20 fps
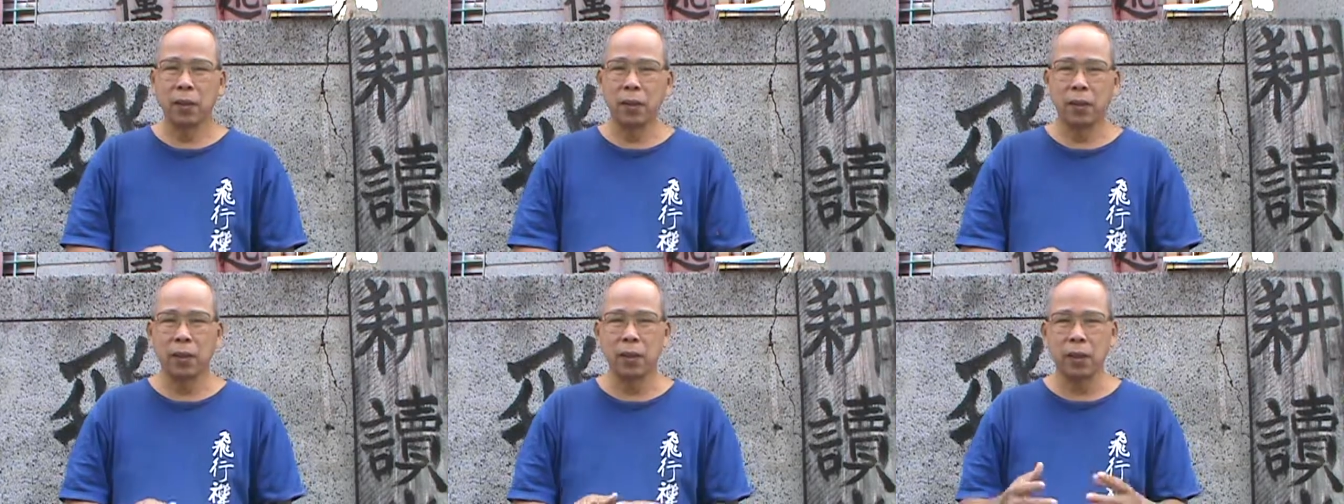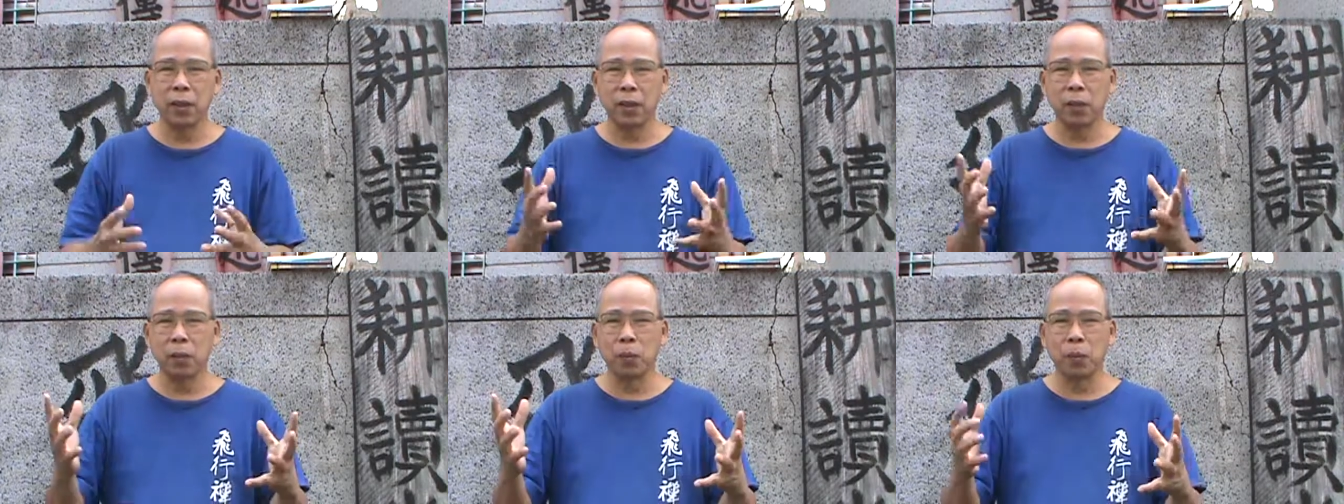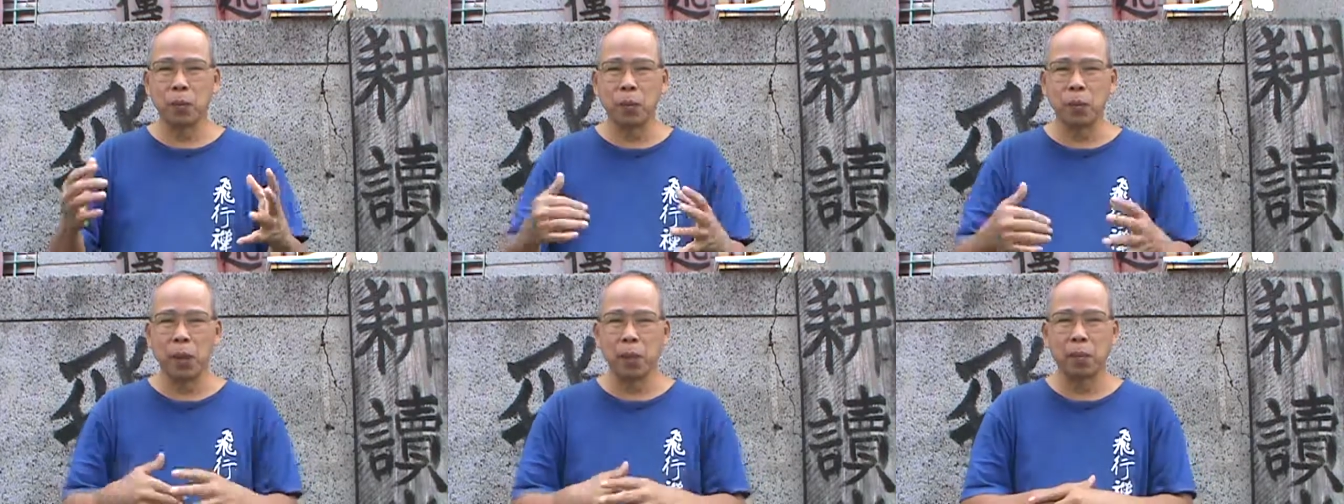就既然有
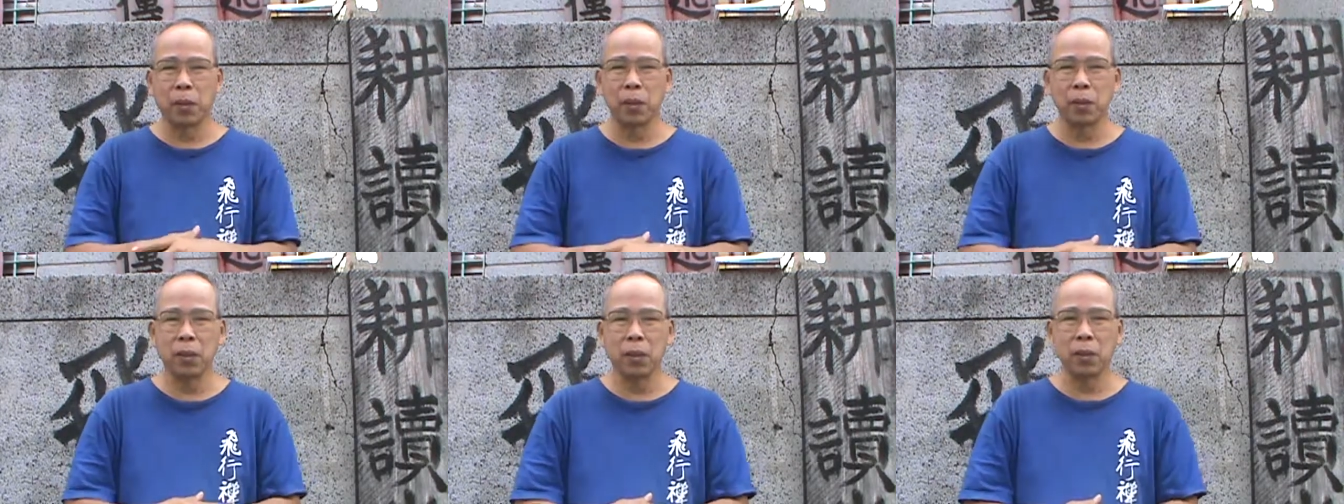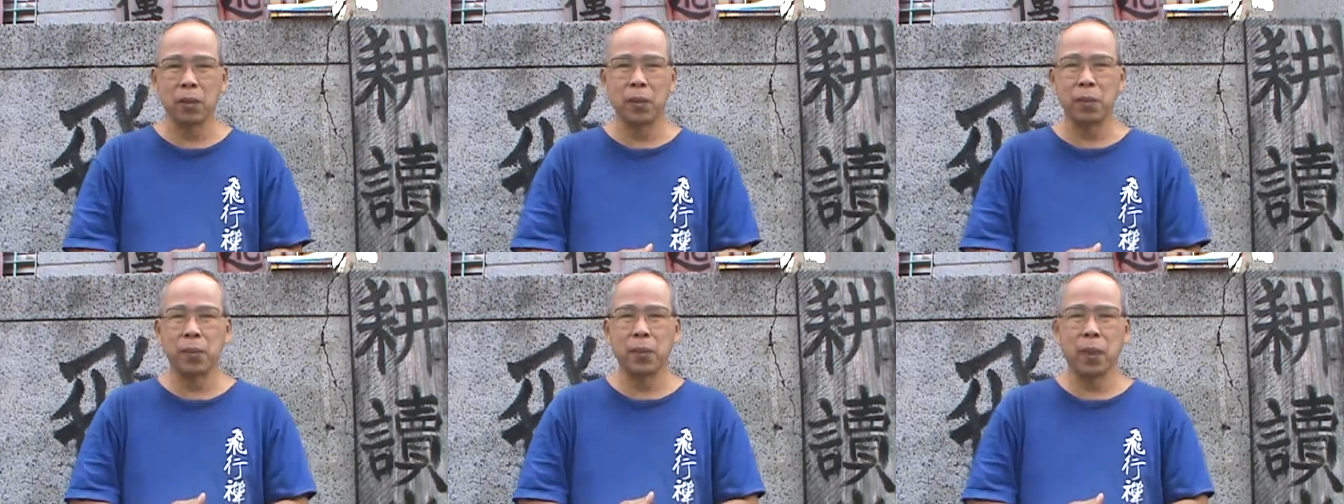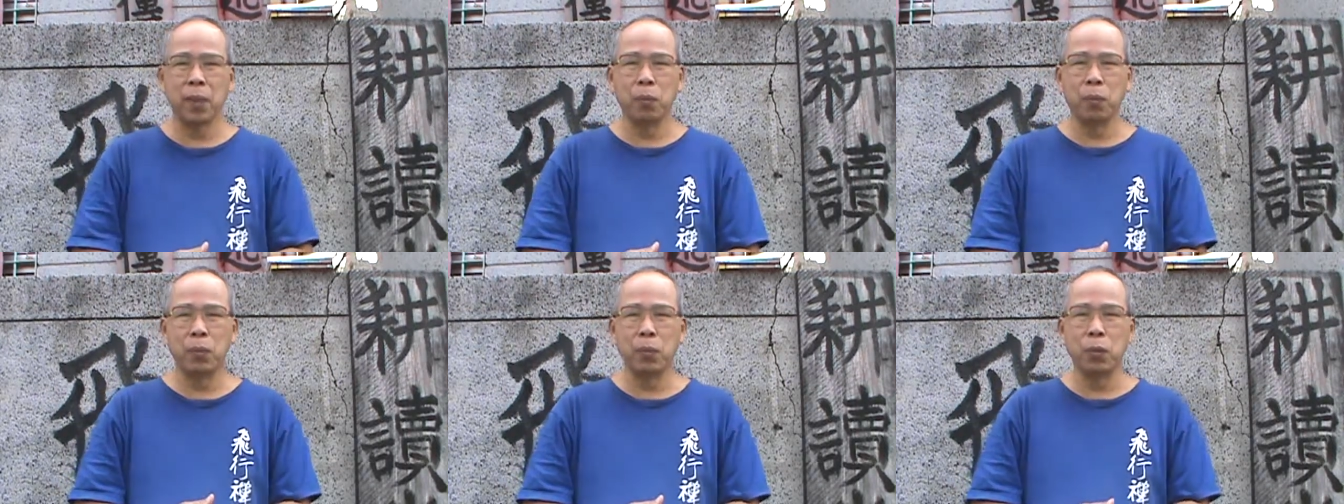文化嘛，就要离不
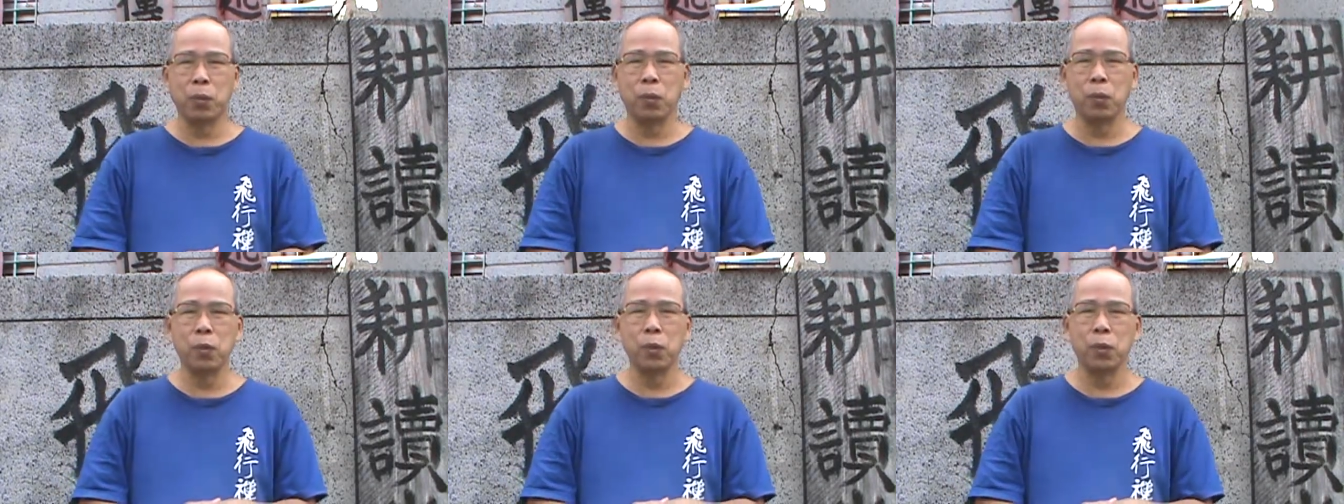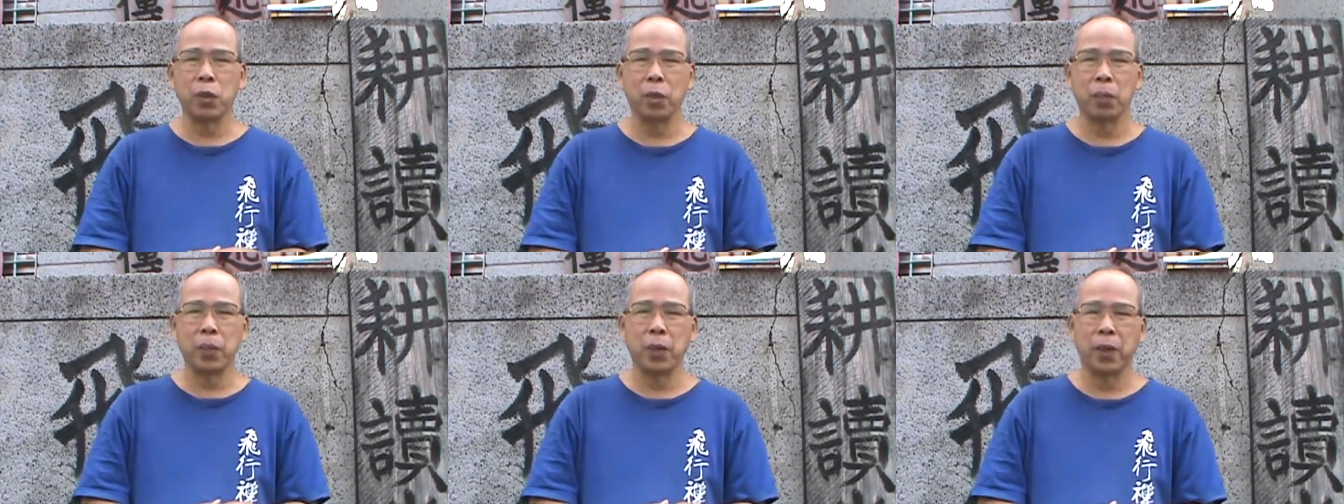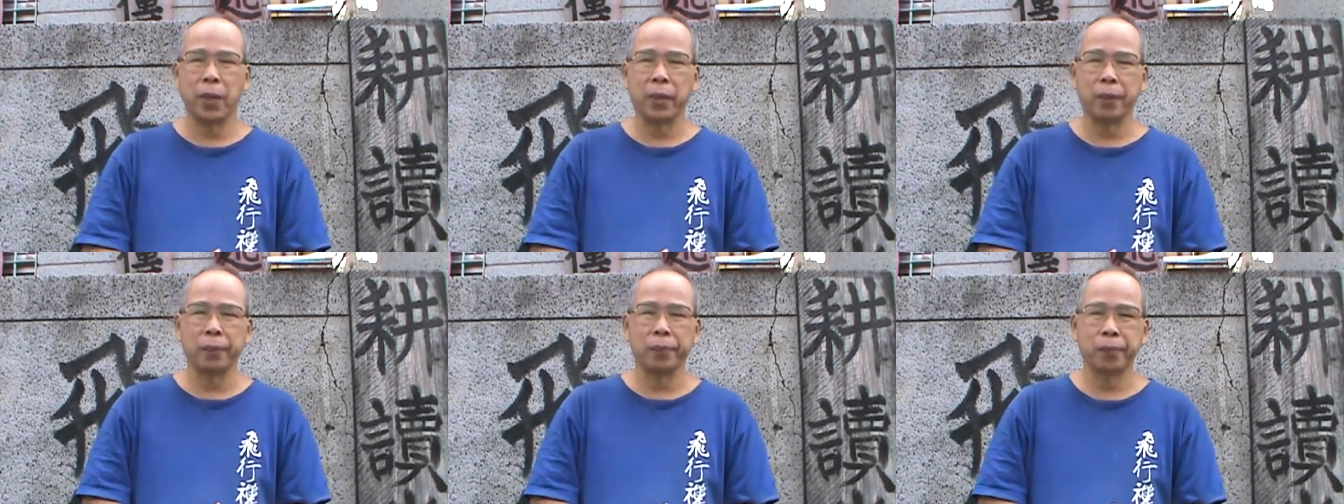开文文学嘛
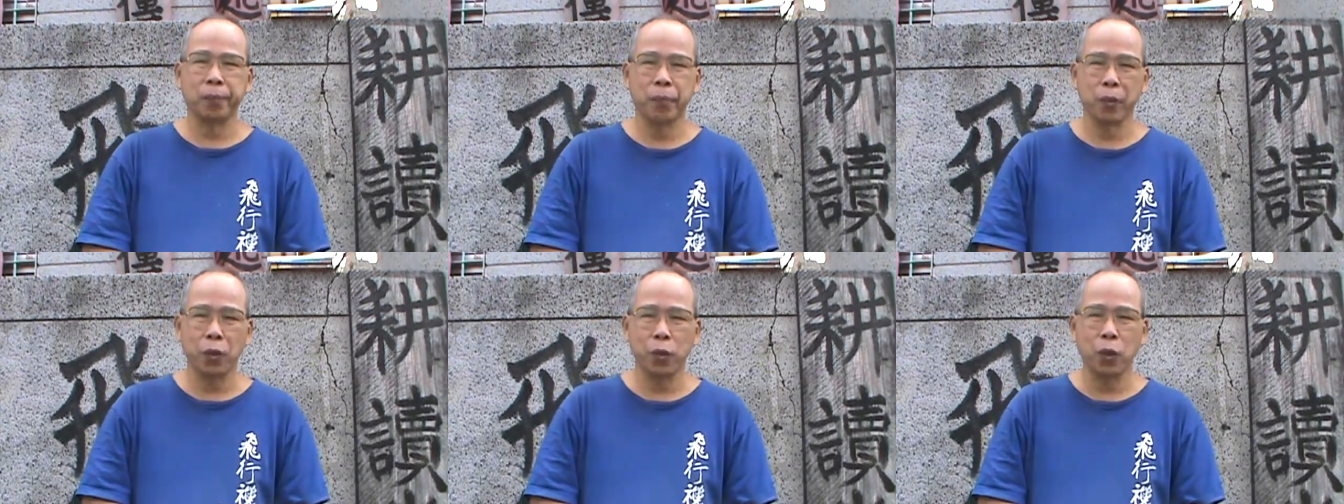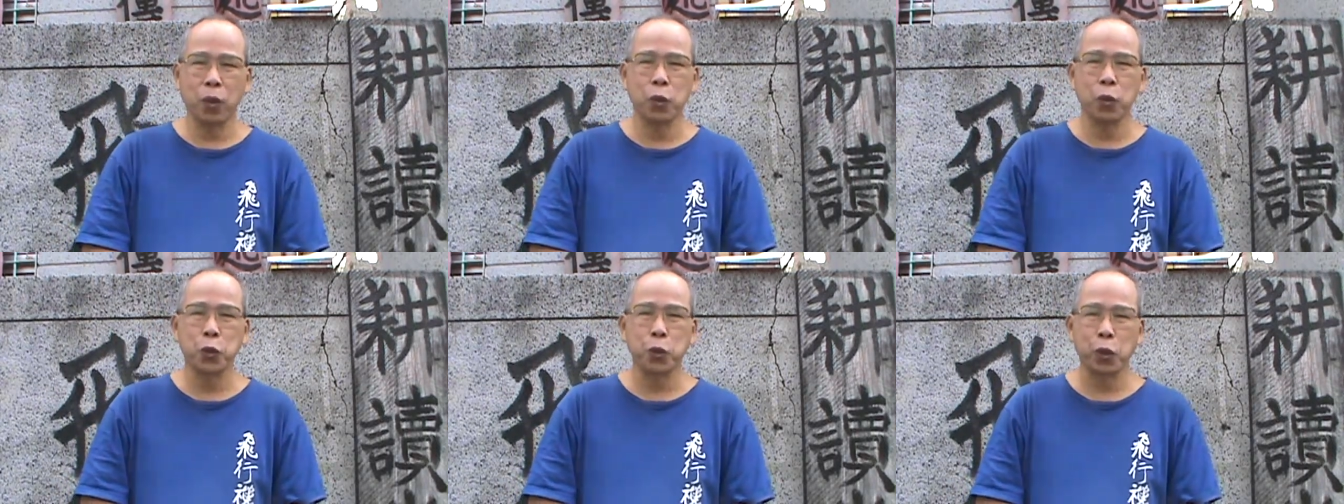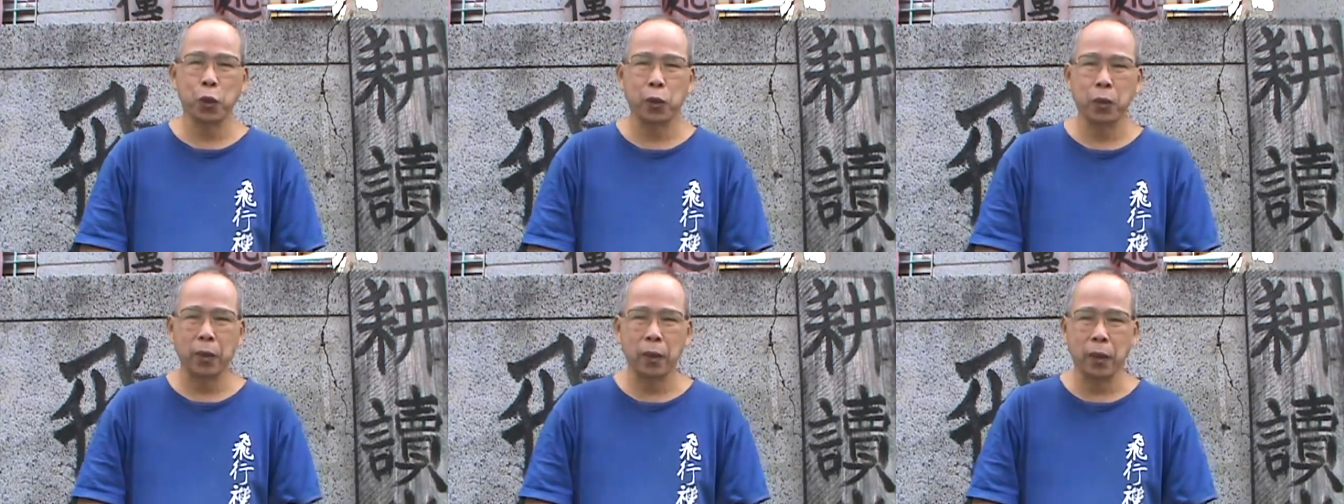
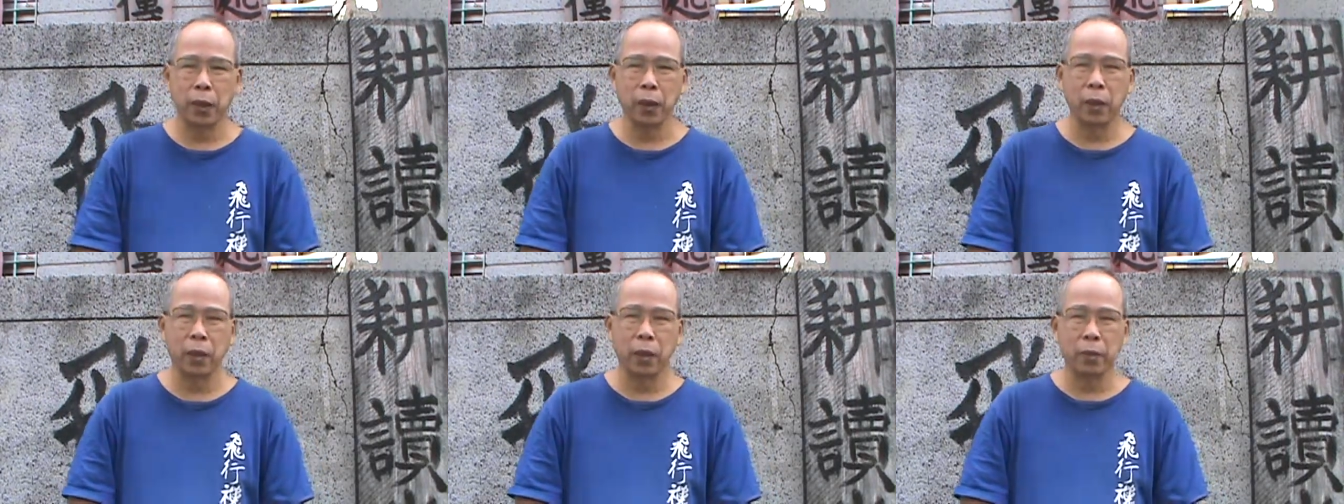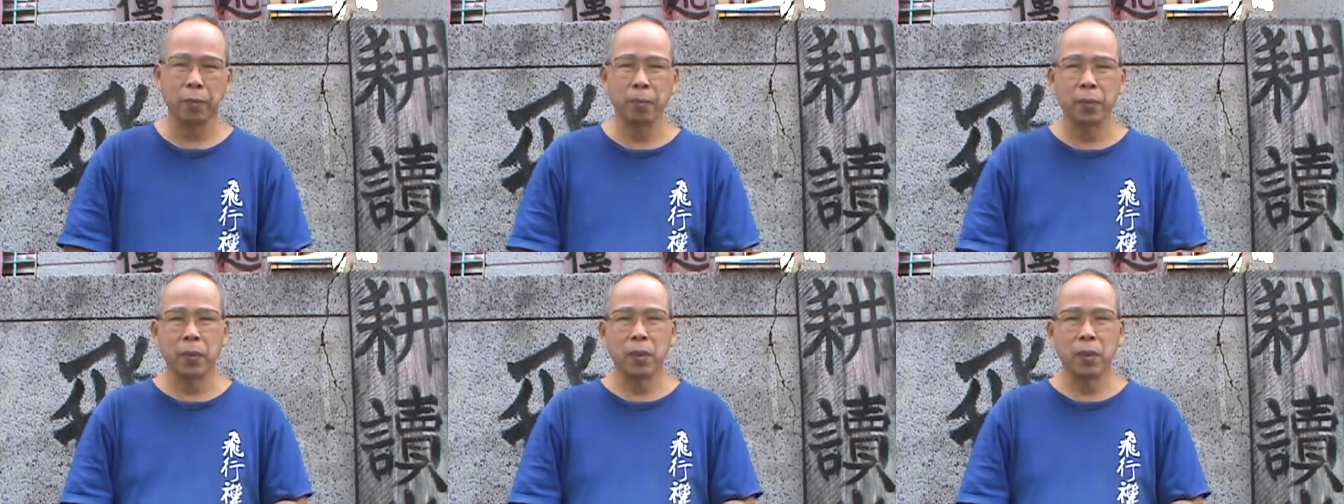哈，culture 啊，